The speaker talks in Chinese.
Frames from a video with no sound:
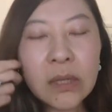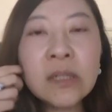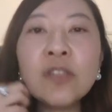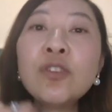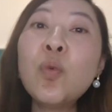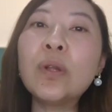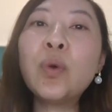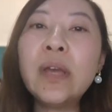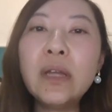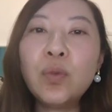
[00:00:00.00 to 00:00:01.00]
这就是我
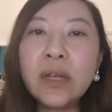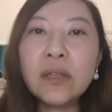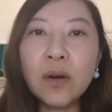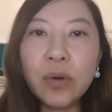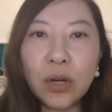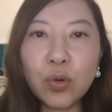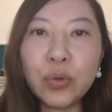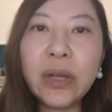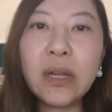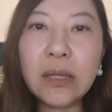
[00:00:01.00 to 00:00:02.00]
推推测或者说
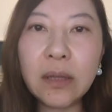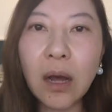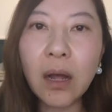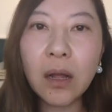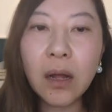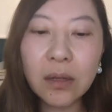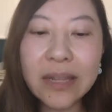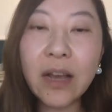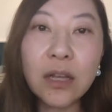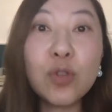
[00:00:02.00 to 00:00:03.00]
推理的。呃，
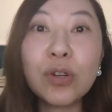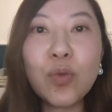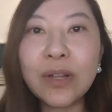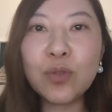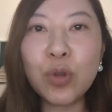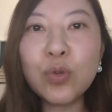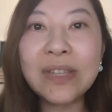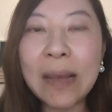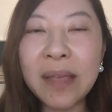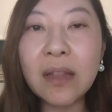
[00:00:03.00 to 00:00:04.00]
你也可以说是我纯粹
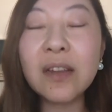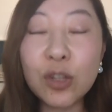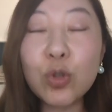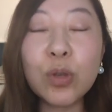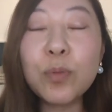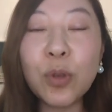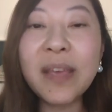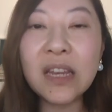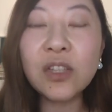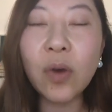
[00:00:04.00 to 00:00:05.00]
瞎编的，你就随随
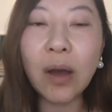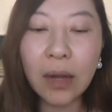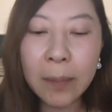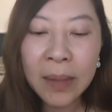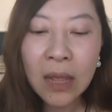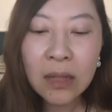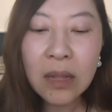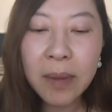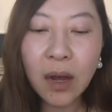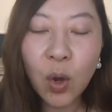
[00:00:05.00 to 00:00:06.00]
便听就好了。
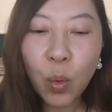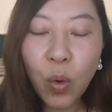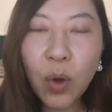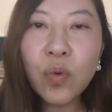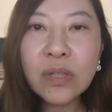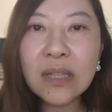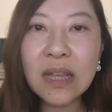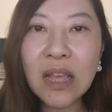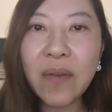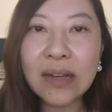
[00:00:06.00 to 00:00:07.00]
那么我估计
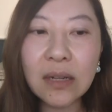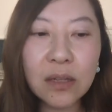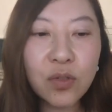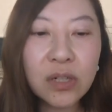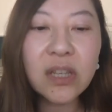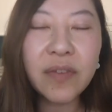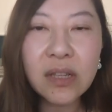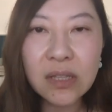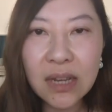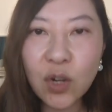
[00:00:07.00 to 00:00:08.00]
那天晚上呢，就是因
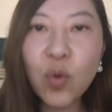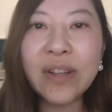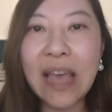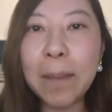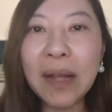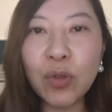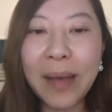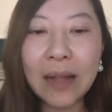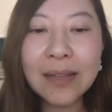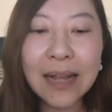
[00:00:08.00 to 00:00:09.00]
为借着过年嘛，对
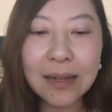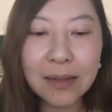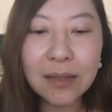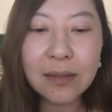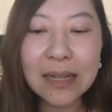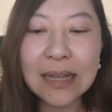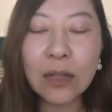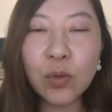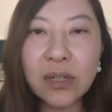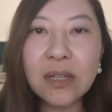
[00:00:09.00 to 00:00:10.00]
吧？那肯定大家
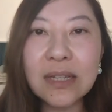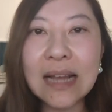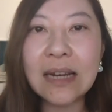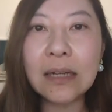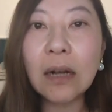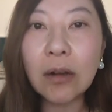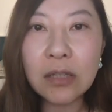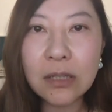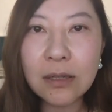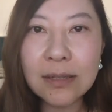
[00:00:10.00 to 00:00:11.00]
都是一家人，高高
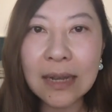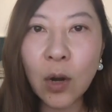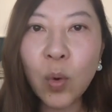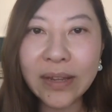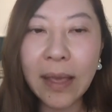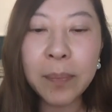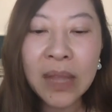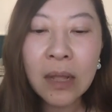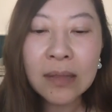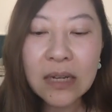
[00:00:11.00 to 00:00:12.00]
兴兴的在那过年。
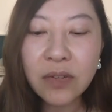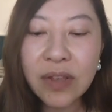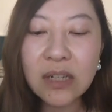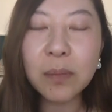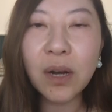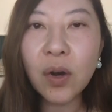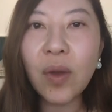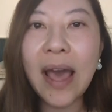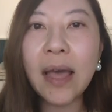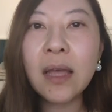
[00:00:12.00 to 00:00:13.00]
但是为什么
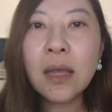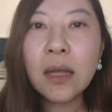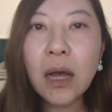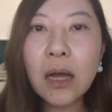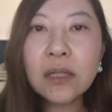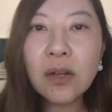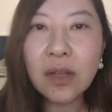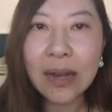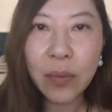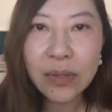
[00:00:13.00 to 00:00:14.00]
后来，呃，赵
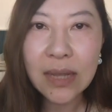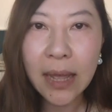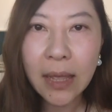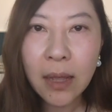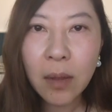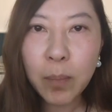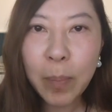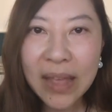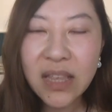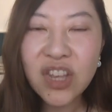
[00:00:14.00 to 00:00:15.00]
小兰会在
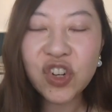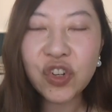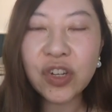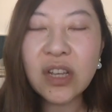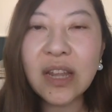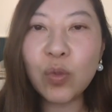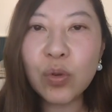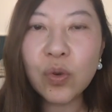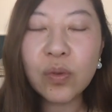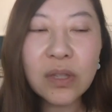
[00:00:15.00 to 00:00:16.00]
半夜十一点
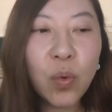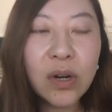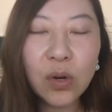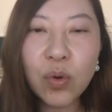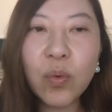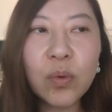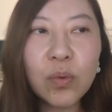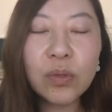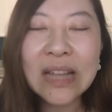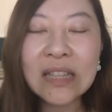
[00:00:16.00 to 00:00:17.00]
多钟，或者说我
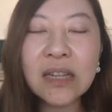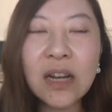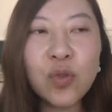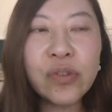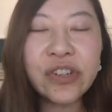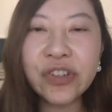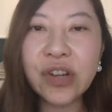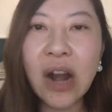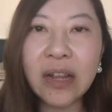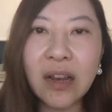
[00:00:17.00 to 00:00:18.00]
他既然出事
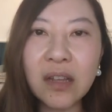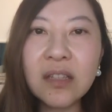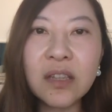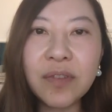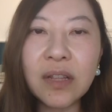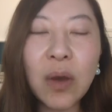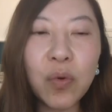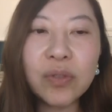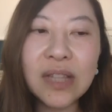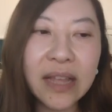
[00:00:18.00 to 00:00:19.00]
十二点零几分，那我
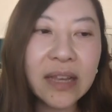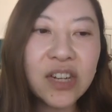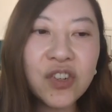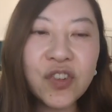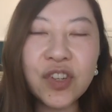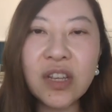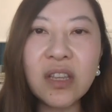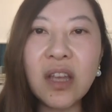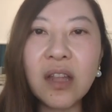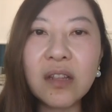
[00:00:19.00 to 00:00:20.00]
估计他应该是十一
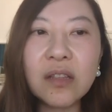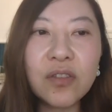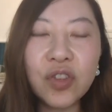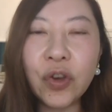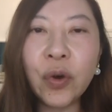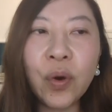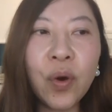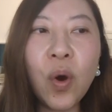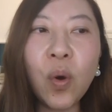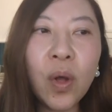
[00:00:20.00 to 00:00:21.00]
点以
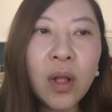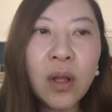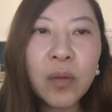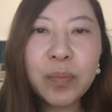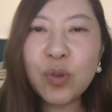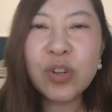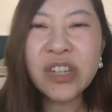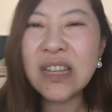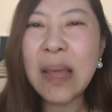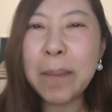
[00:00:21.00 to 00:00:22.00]
后，比如说
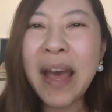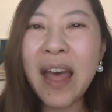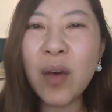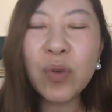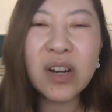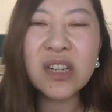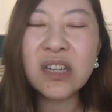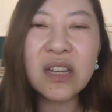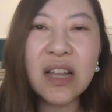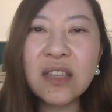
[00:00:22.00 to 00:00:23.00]
十一点半或者
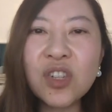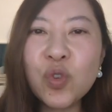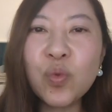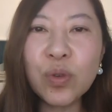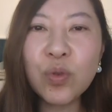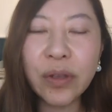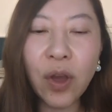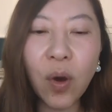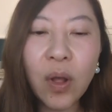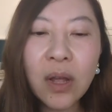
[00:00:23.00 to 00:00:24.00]
十一点四十五左
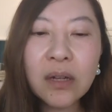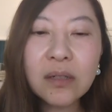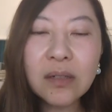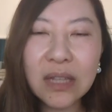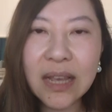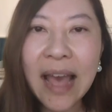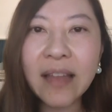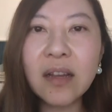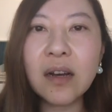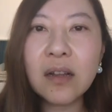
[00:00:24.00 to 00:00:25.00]
右离
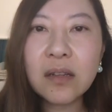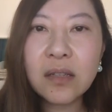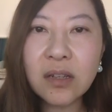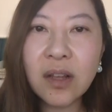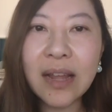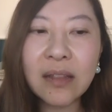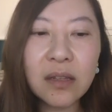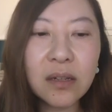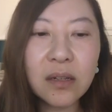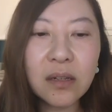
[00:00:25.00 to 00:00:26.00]
开的赵小兰
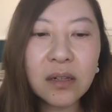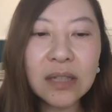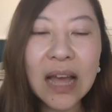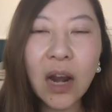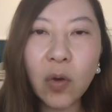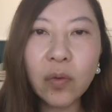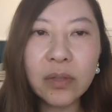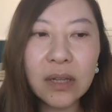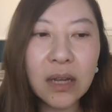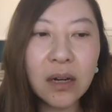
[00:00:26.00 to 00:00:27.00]
的和她老公
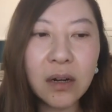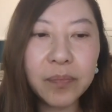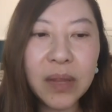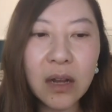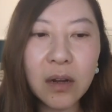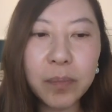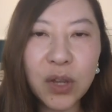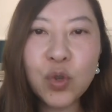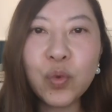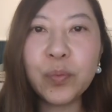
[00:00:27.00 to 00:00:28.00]
的那个那个
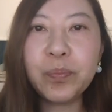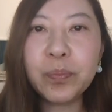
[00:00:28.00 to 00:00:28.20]
别墅，